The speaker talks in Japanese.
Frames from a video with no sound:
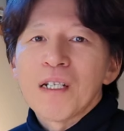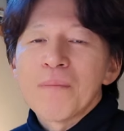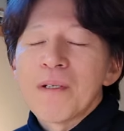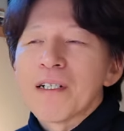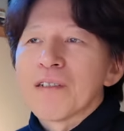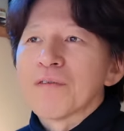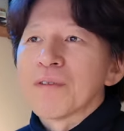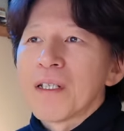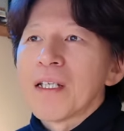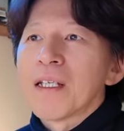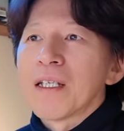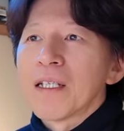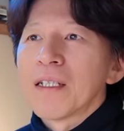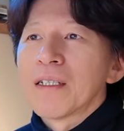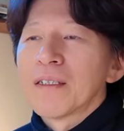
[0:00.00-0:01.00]
ンカメラなの
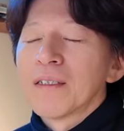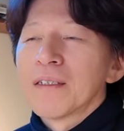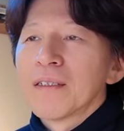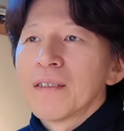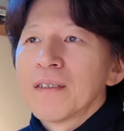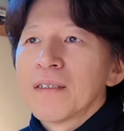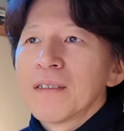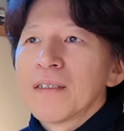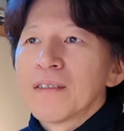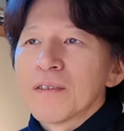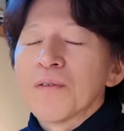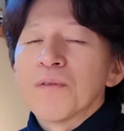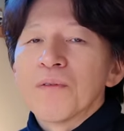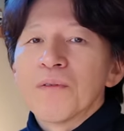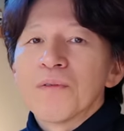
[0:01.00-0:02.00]
で、
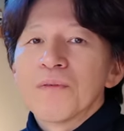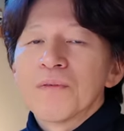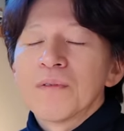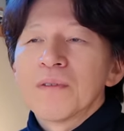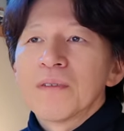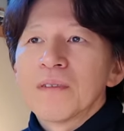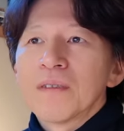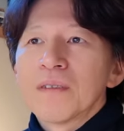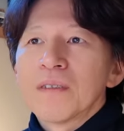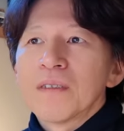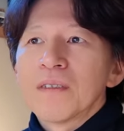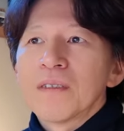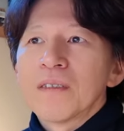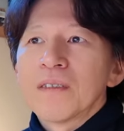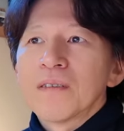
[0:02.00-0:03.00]
そ
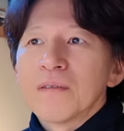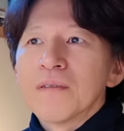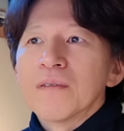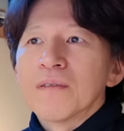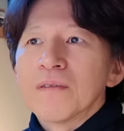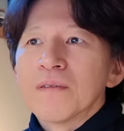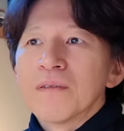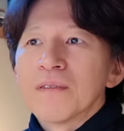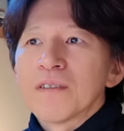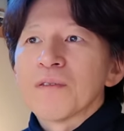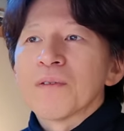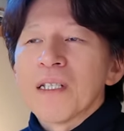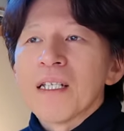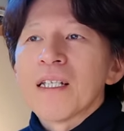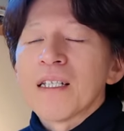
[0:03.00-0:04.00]
う。うん、
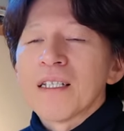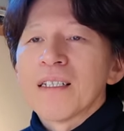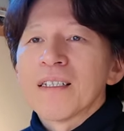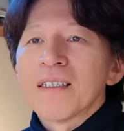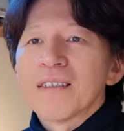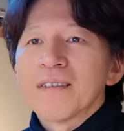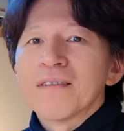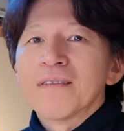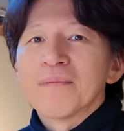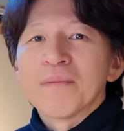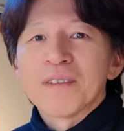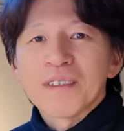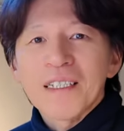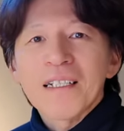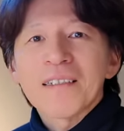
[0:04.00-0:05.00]
そうね。う
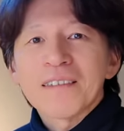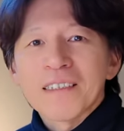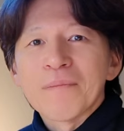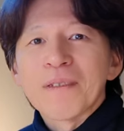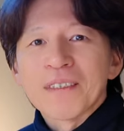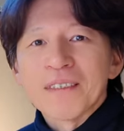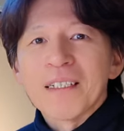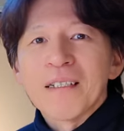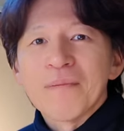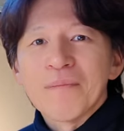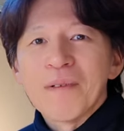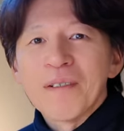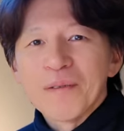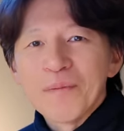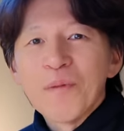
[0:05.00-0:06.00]
ん、使い勝手ますね。
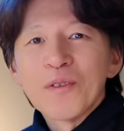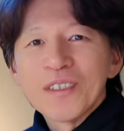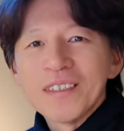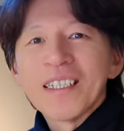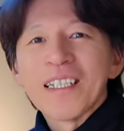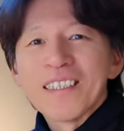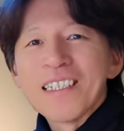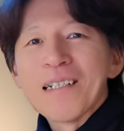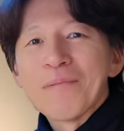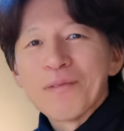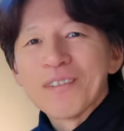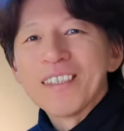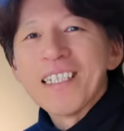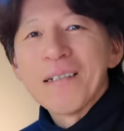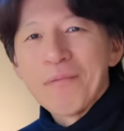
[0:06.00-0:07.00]
まあ、持つなら2台
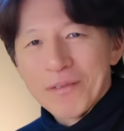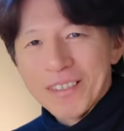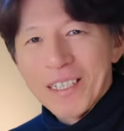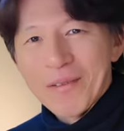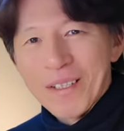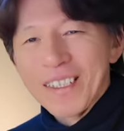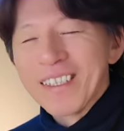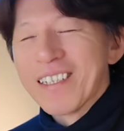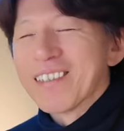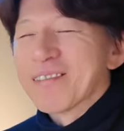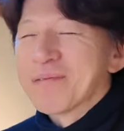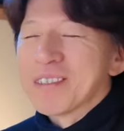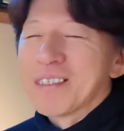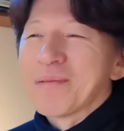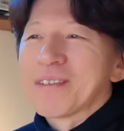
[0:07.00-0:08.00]
も、2台持った方がいいか
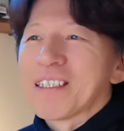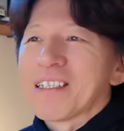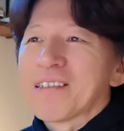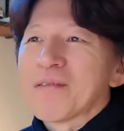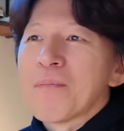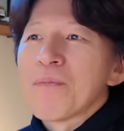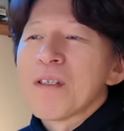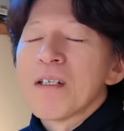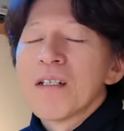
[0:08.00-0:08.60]
もしれませんけど。